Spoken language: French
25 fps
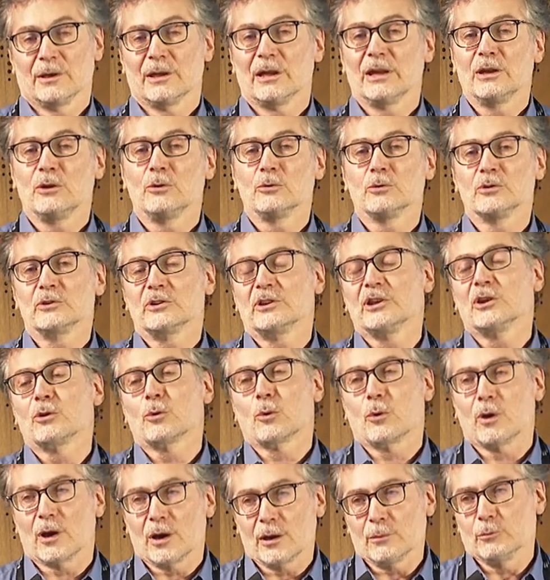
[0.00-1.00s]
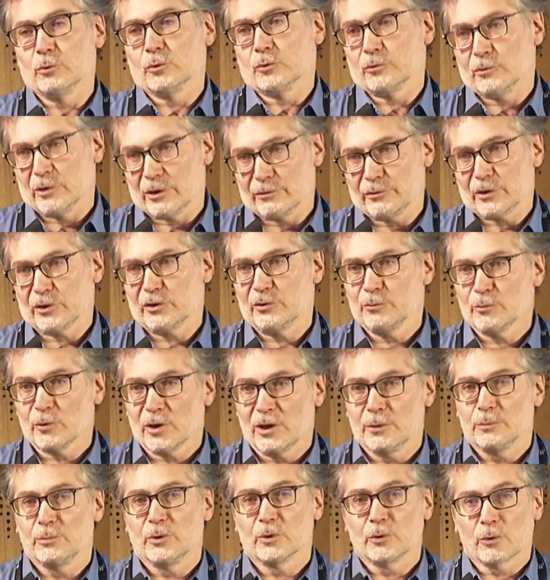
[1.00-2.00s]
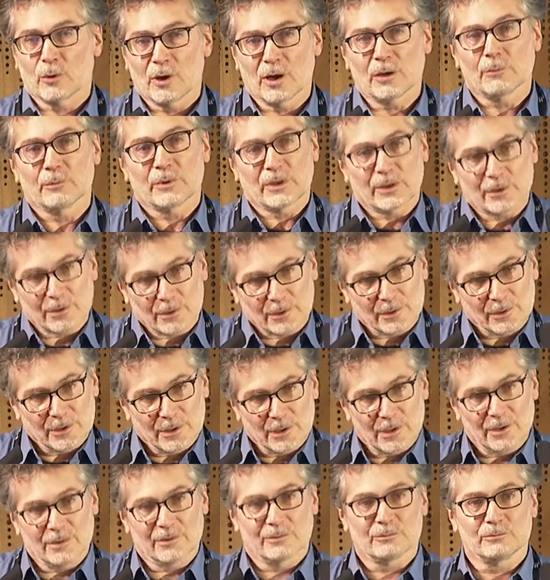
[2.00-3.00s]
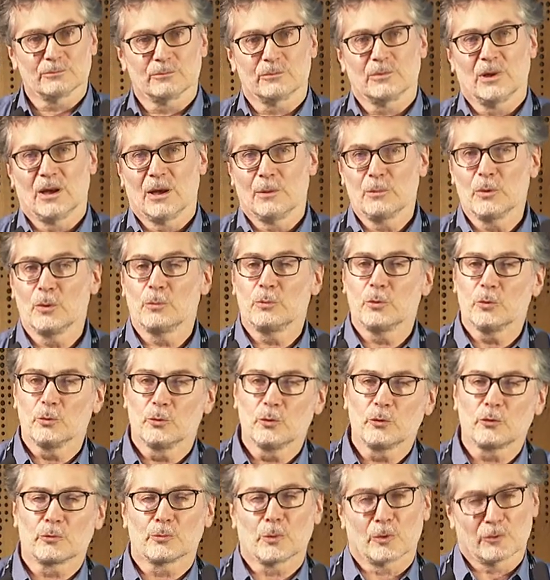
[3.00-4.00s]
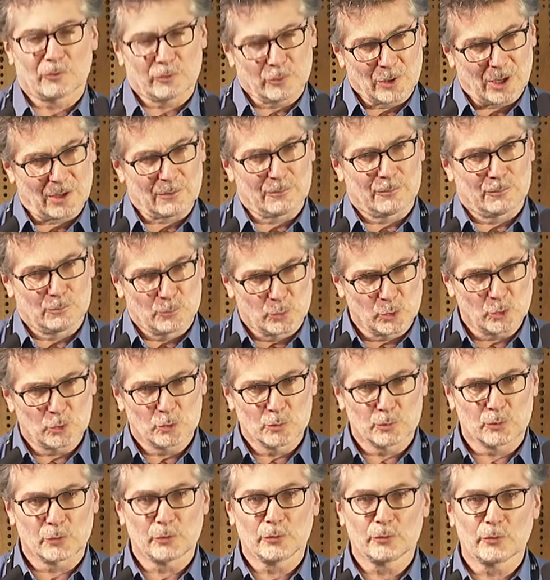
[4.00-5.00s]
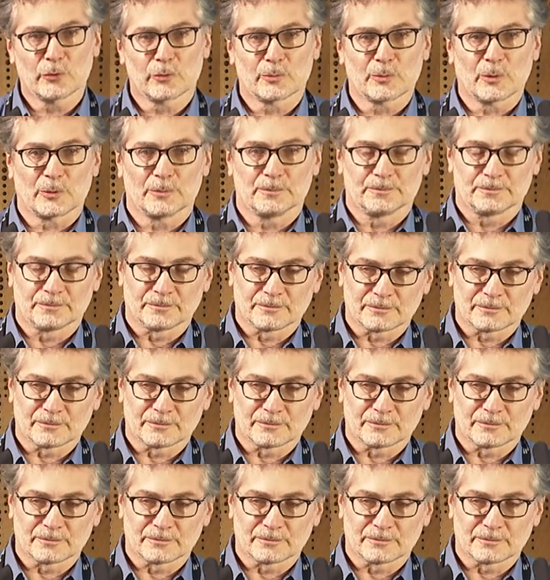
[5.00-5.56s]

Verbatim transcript: et l'autre qui croit, bon, effectivement, elle peut croire, mais euh, un peu plus doucement, voire beaucoup plus doucement.